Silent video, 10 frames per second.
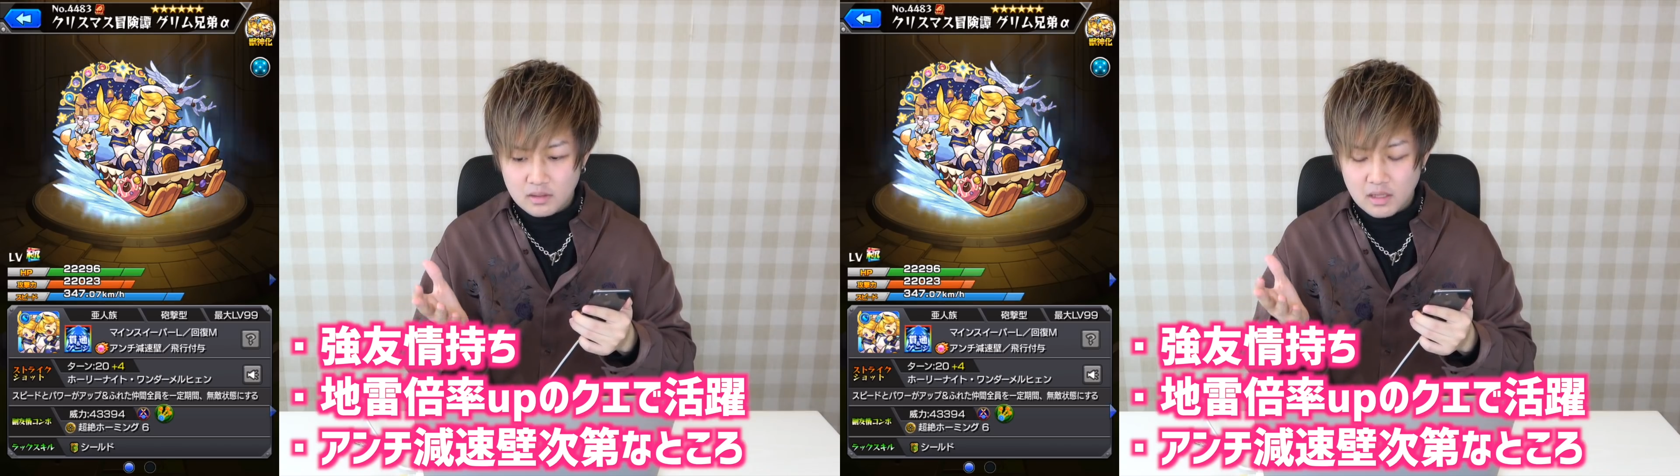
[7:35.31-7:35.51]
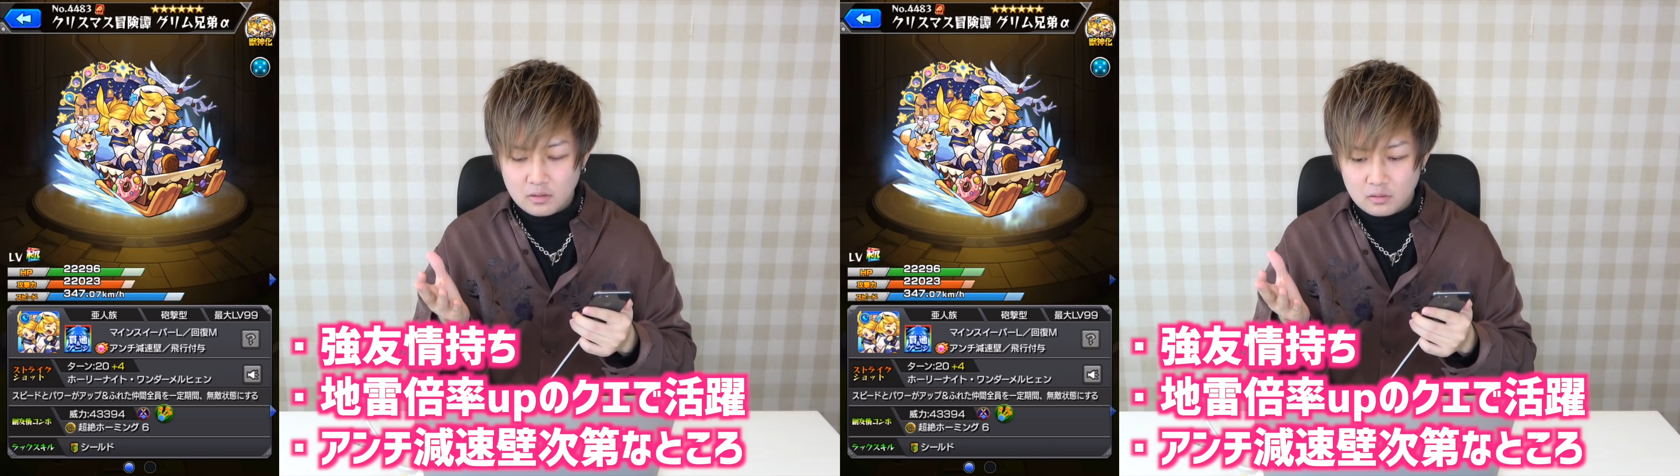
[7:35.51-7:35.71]

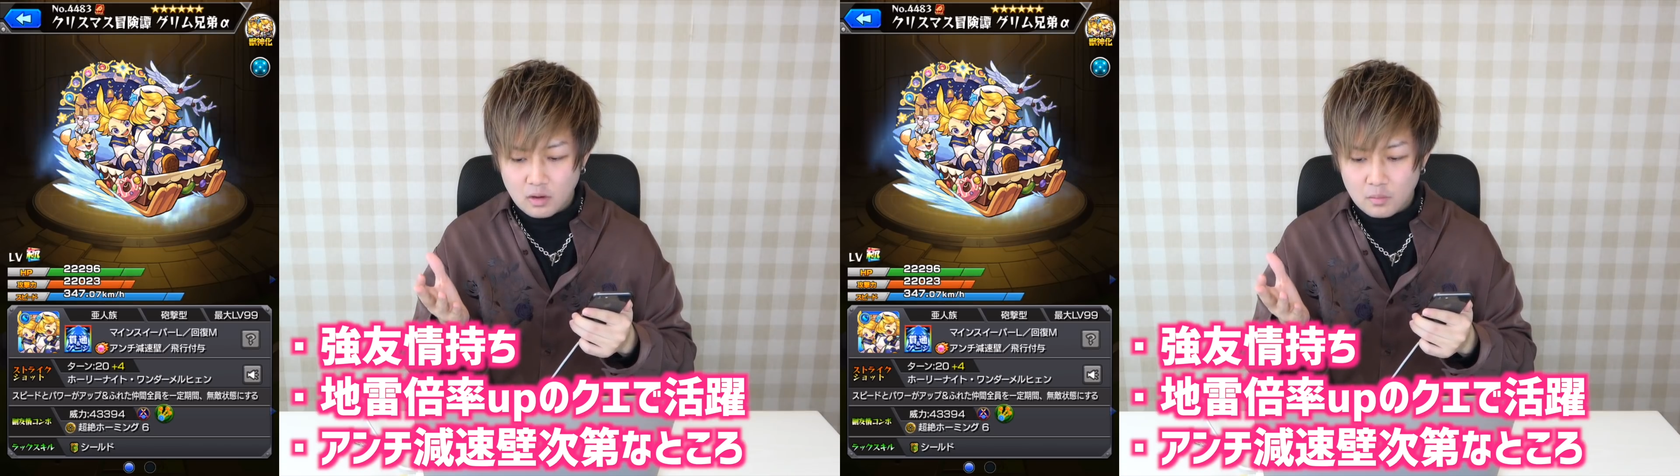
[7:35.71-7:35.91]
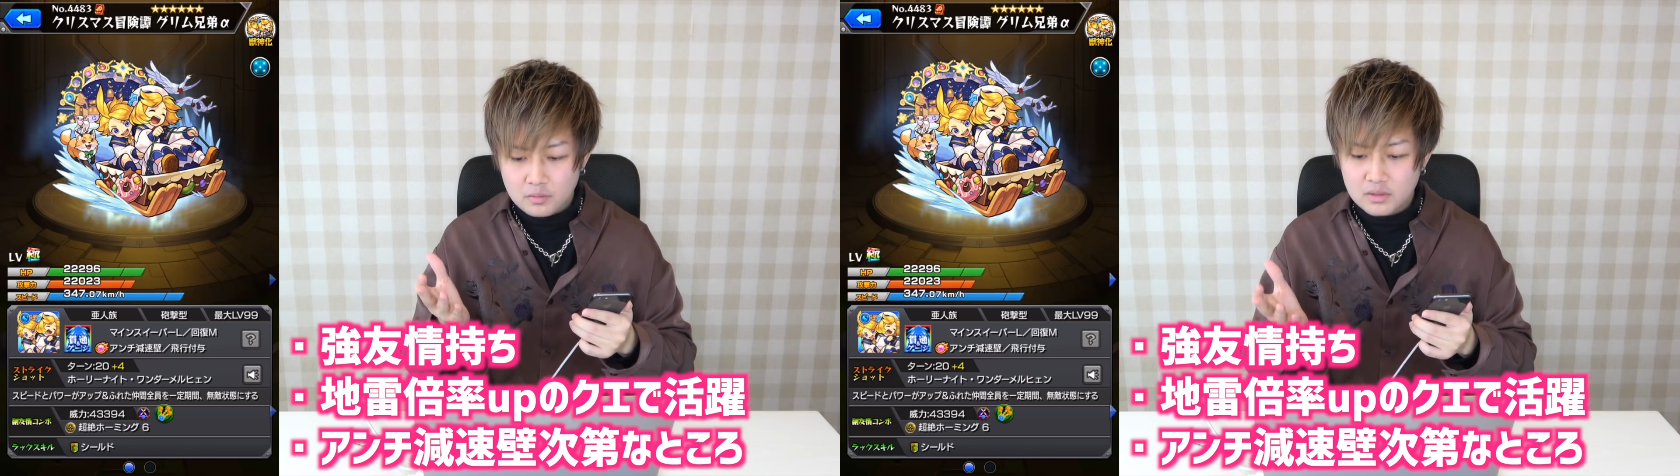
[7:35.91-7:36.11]
えていくと
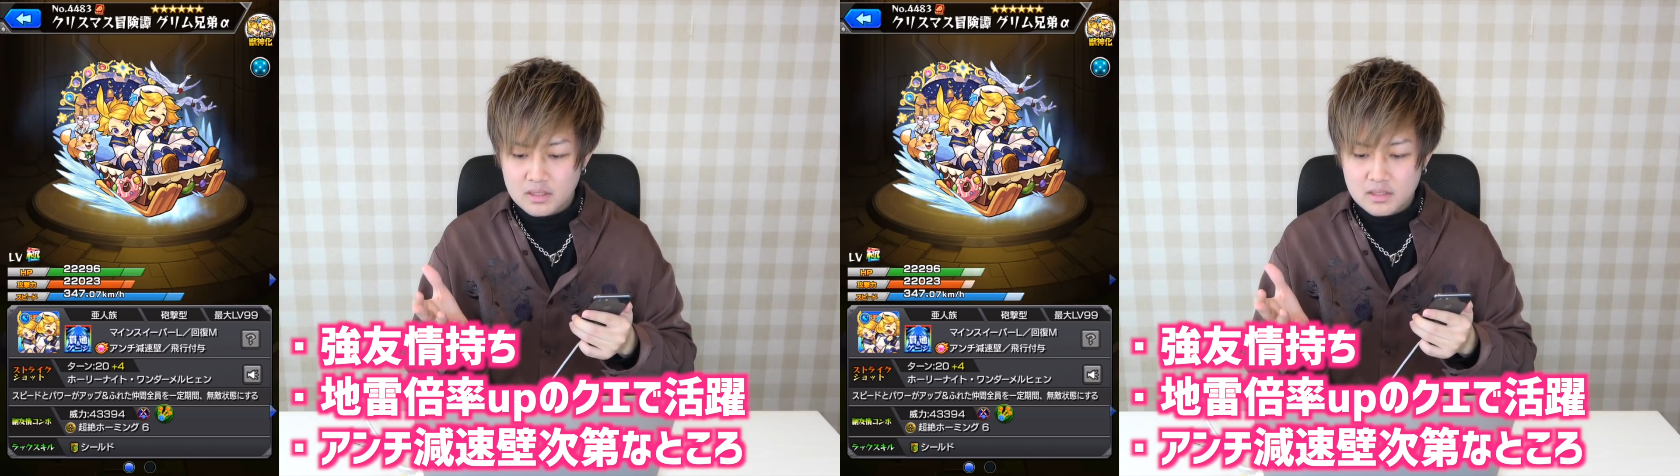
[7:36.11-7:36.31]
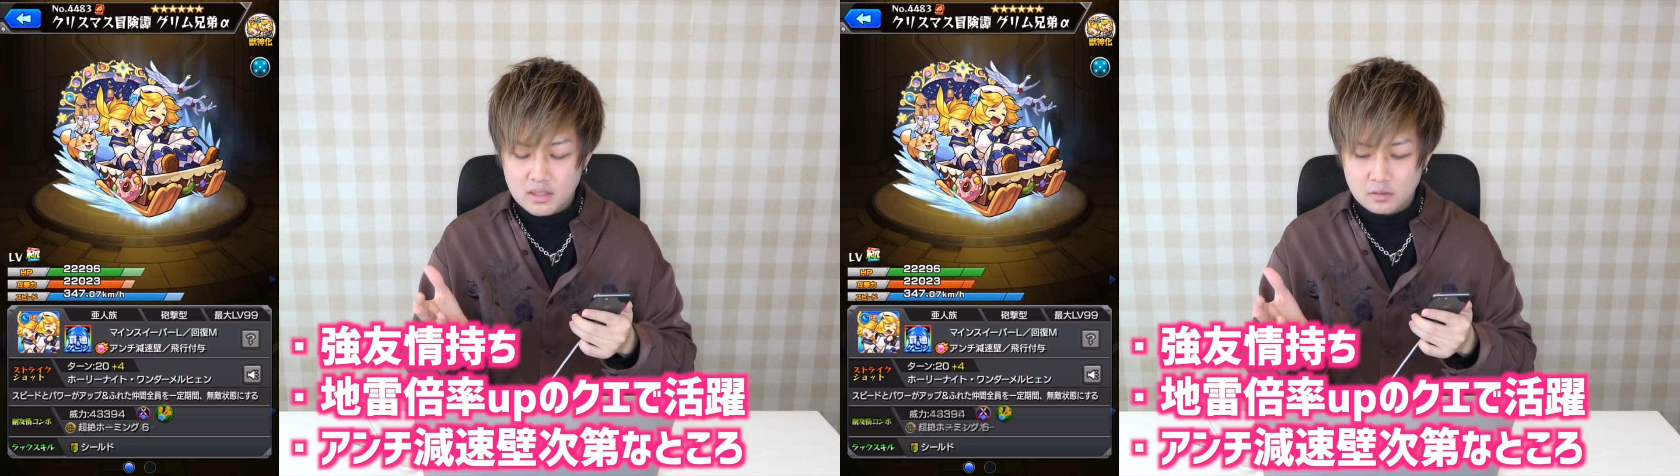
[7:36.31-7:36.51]
は思うん
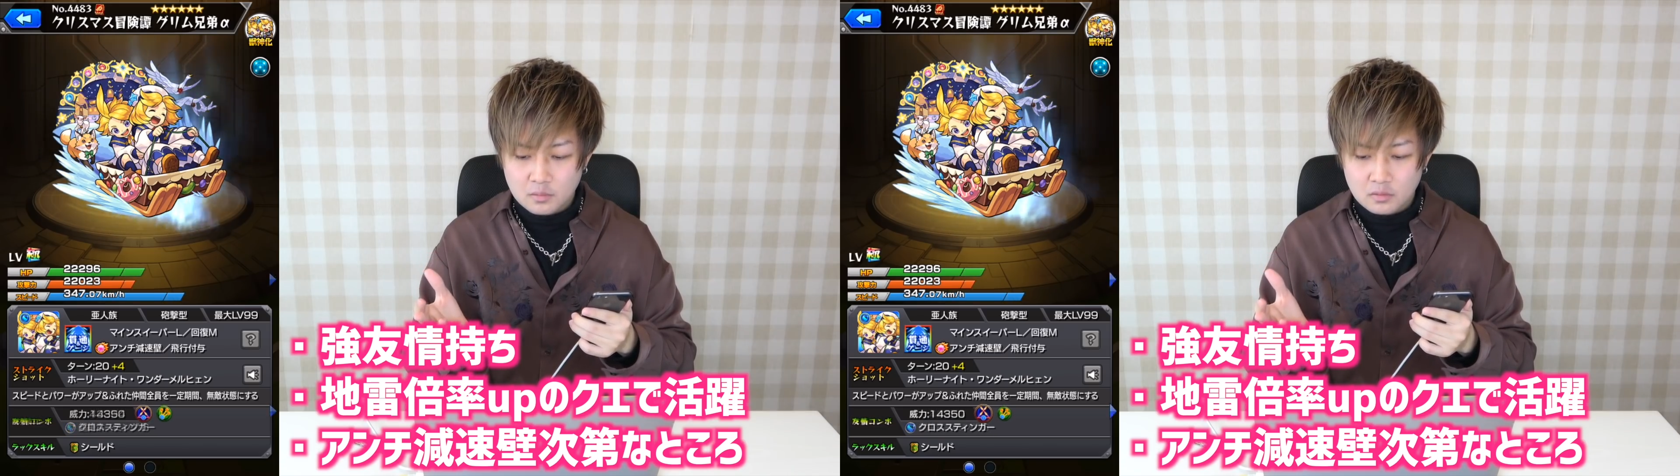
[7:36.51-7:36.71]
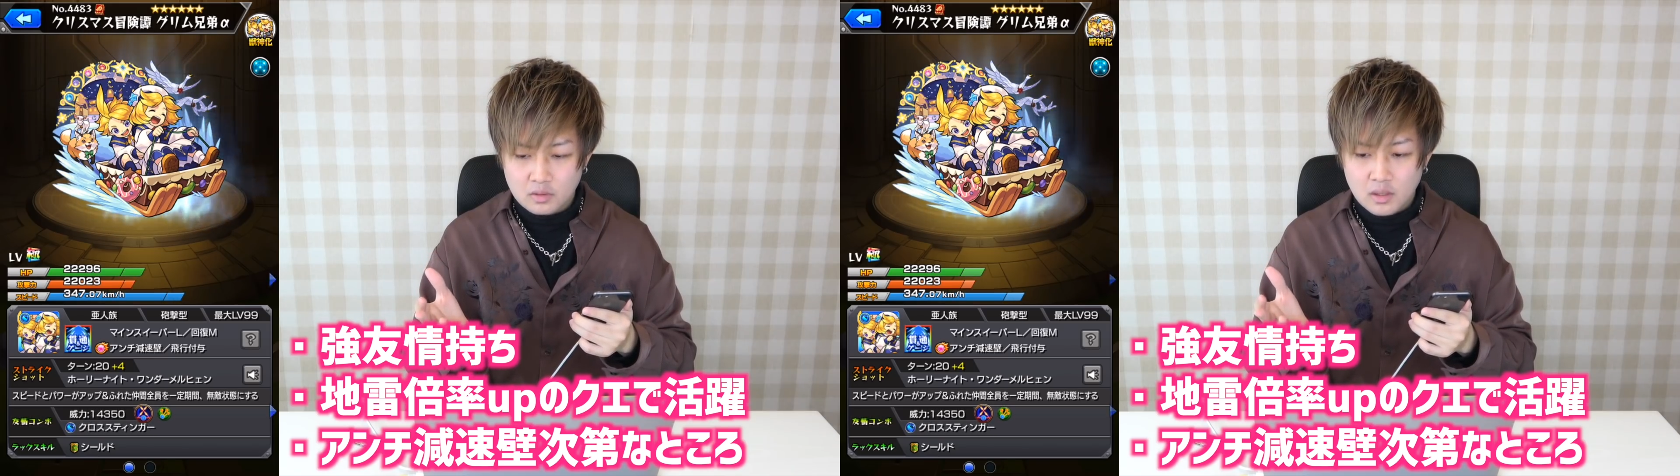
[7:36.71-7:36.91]
ですけど
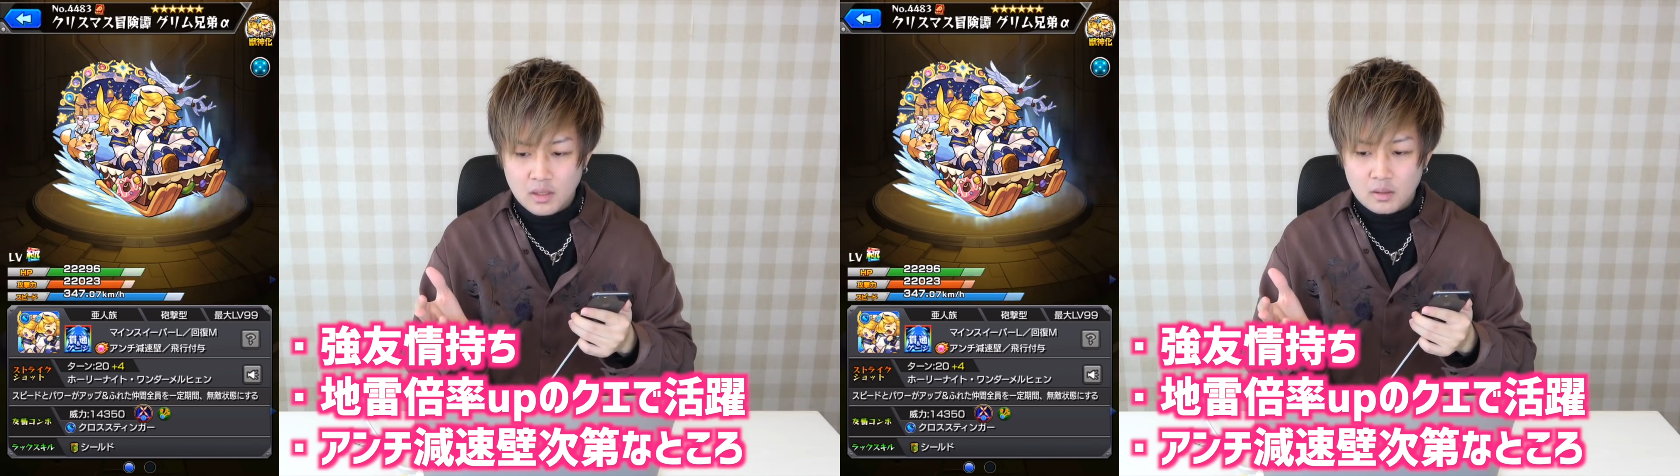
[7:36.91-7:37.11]
も、